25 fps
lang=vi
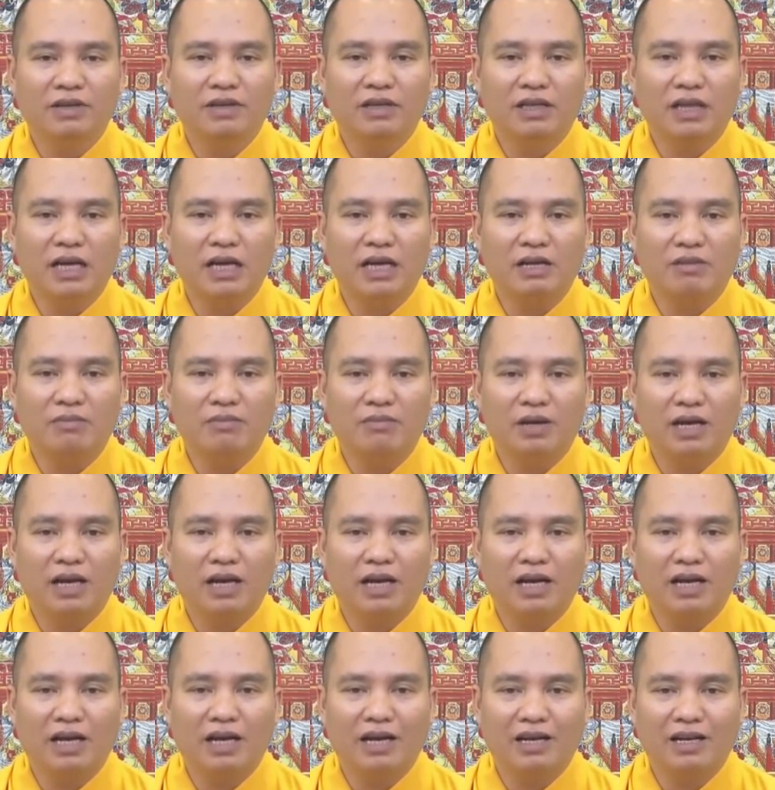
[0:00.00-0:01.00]
vị thầy
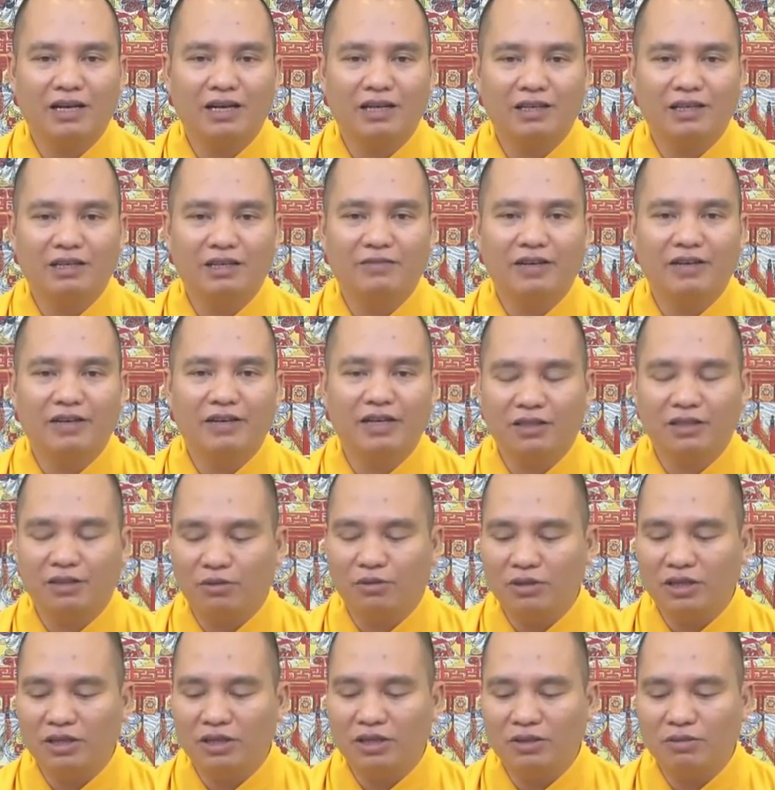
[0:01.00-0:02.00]
mà như vậy thì
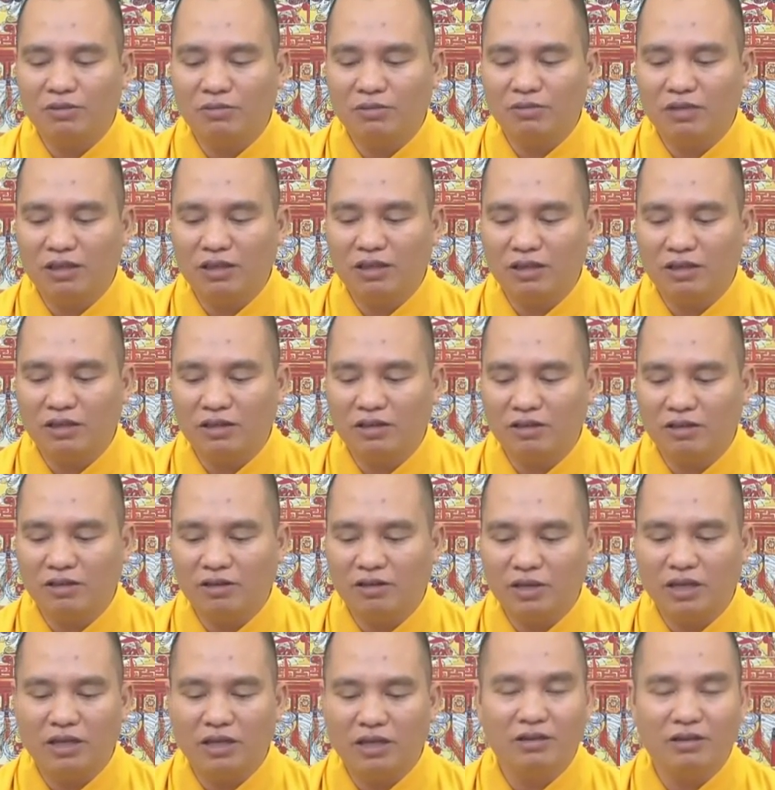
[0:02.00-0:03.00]
tốt nhất chúng ta đừng có
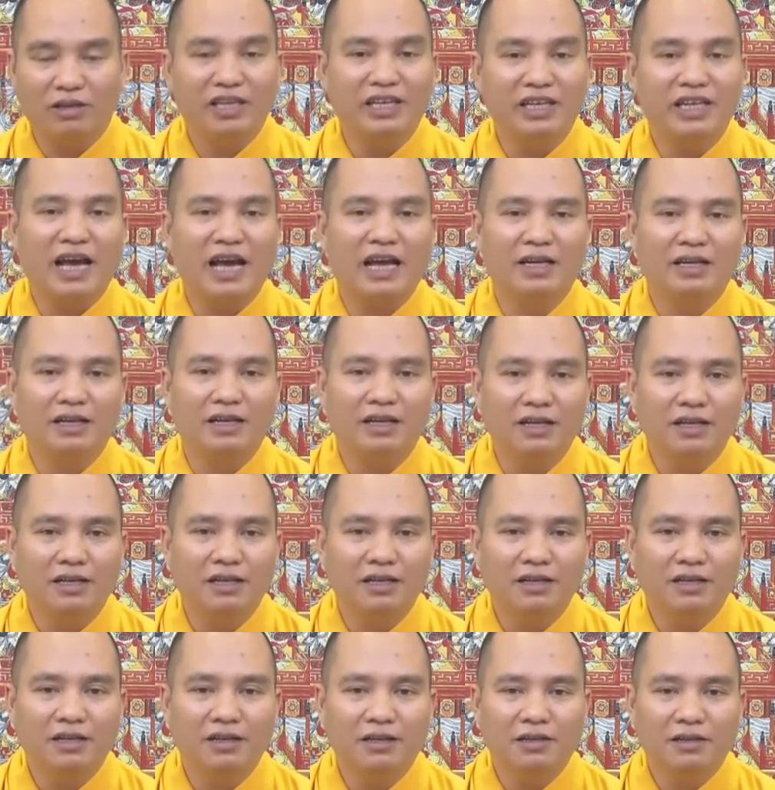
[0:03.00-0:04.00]
mời họ đến nhà nữa
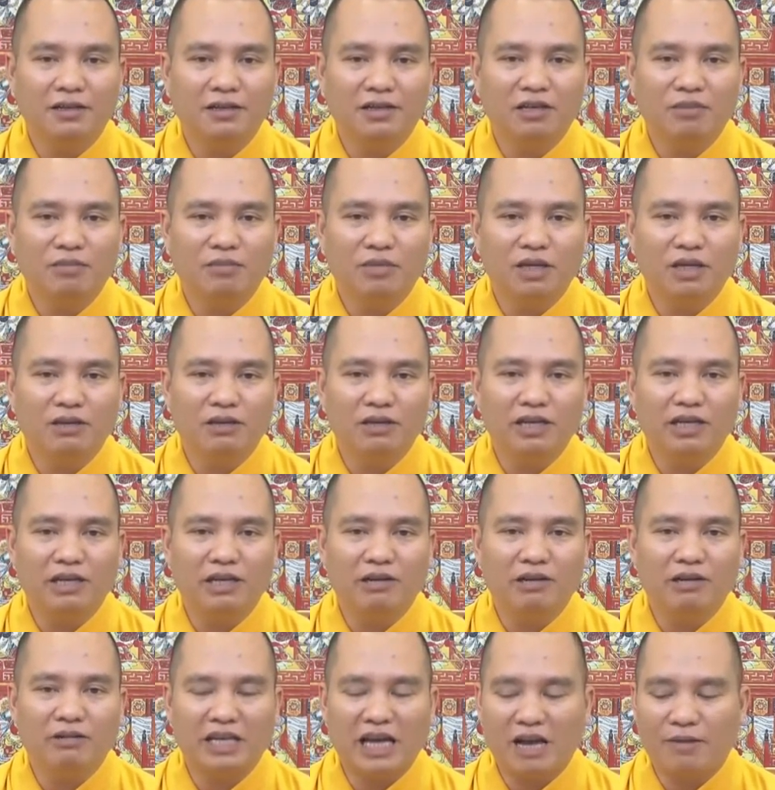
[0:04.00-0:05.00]
đừng mời họ đến
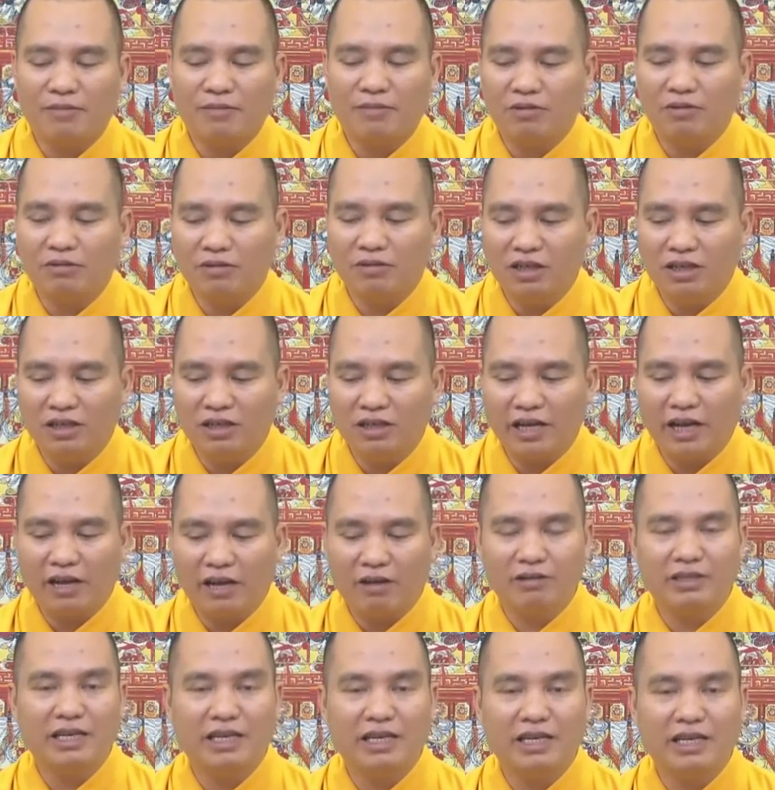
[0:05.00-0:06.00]
đạo tràng mà cũng đừng nghe
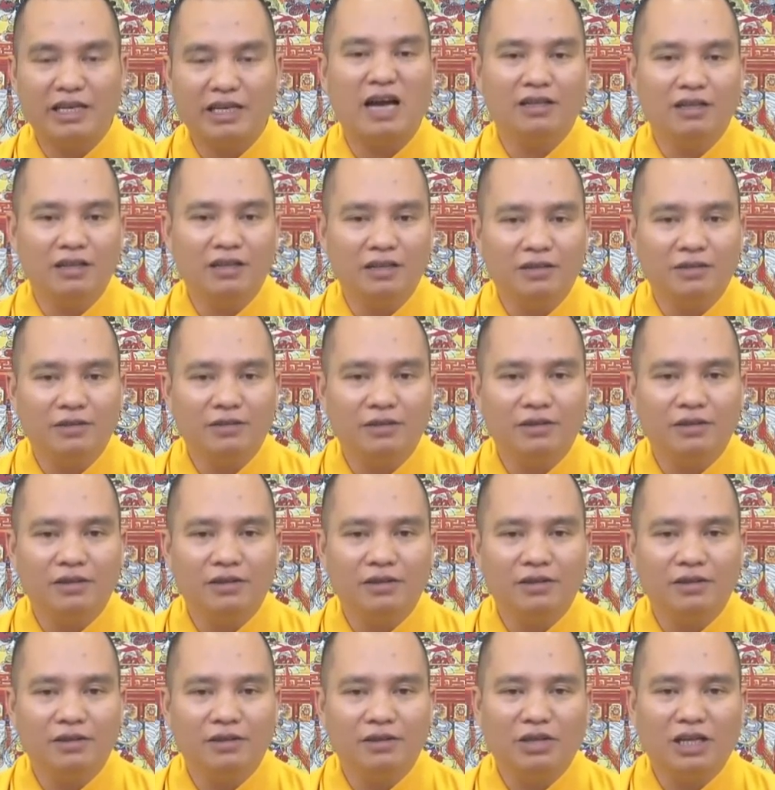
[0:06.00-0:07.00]
họ giảng nữa
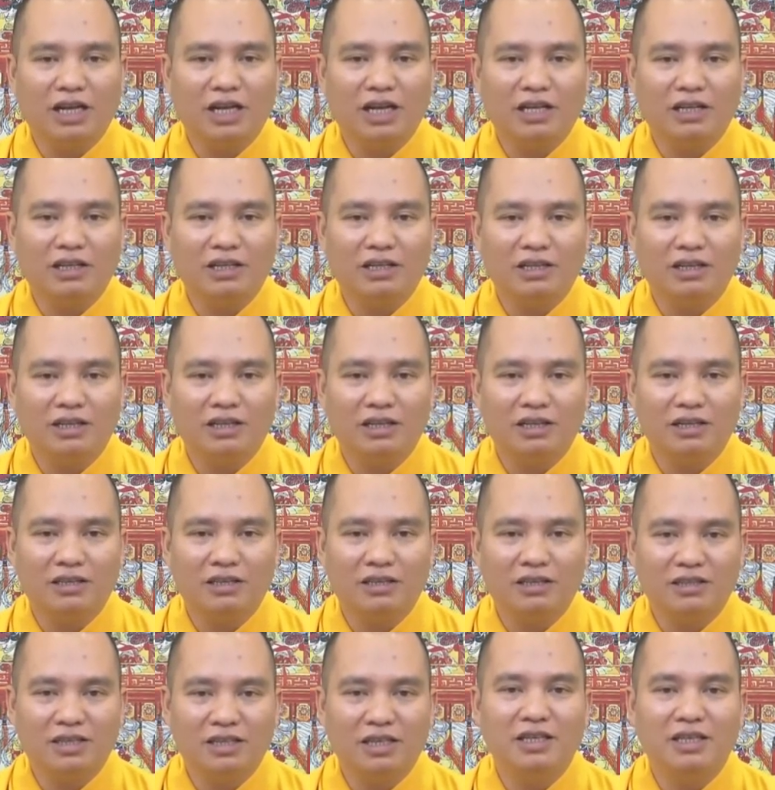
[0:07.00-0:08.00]
chúng ta lại lại
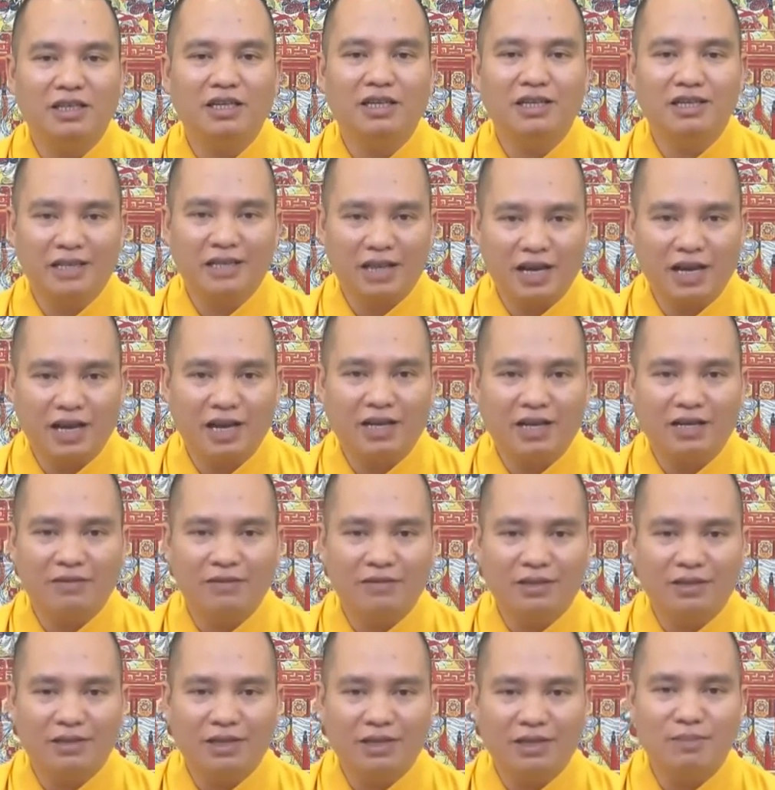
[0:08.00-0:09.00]
sinh nghi ra
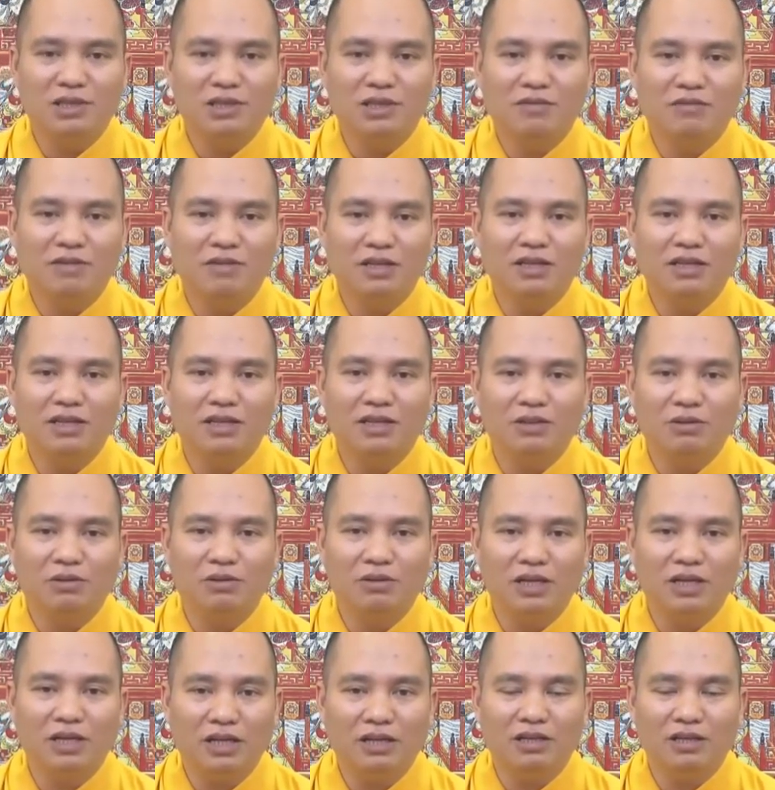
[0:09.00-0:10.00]
tâm chưa vững thì tốt
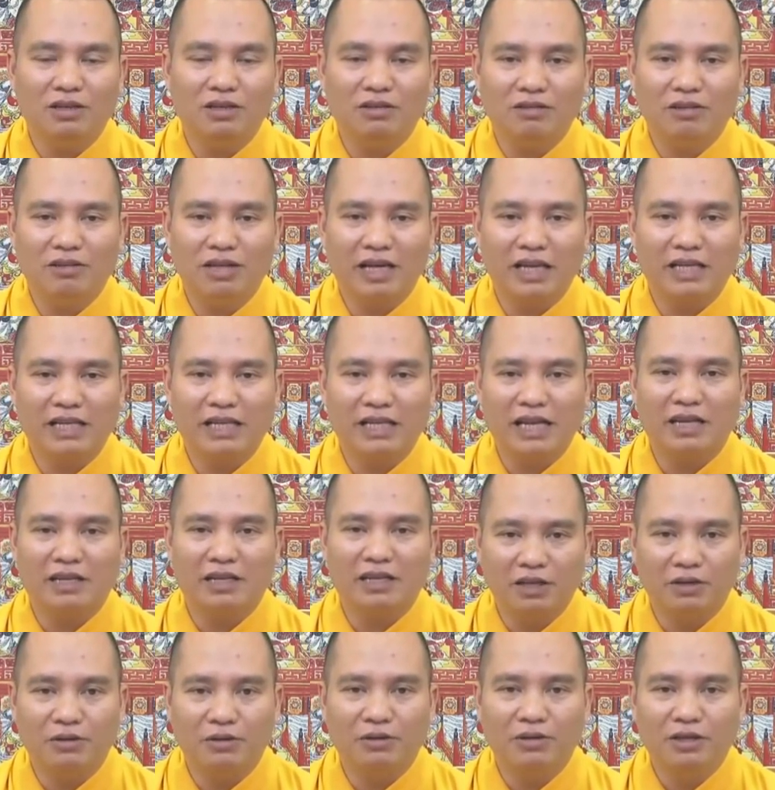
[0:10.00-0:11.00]
nhất đừng có nghe giảng
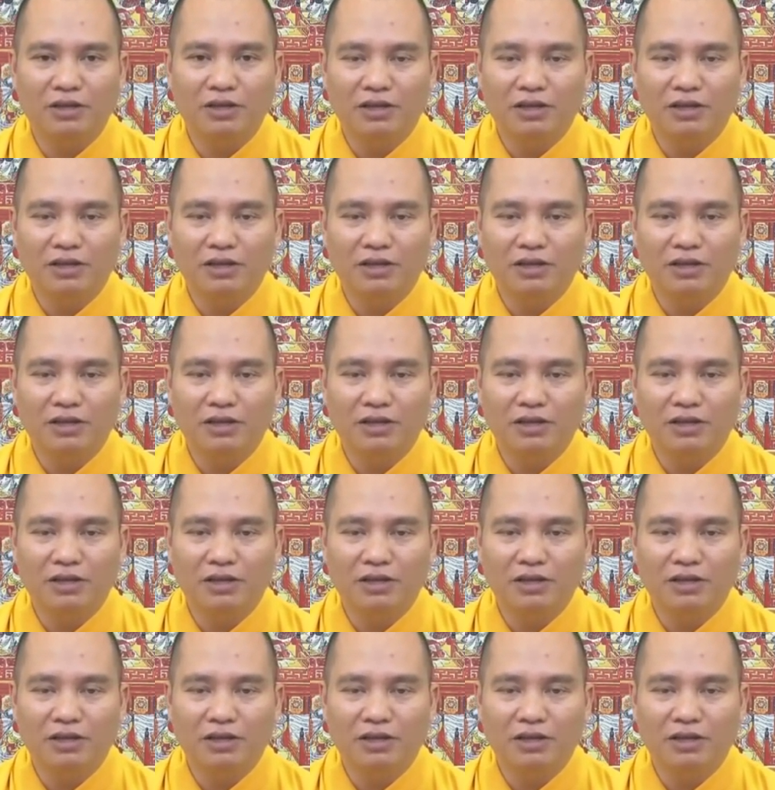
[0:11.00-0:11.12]
nhiều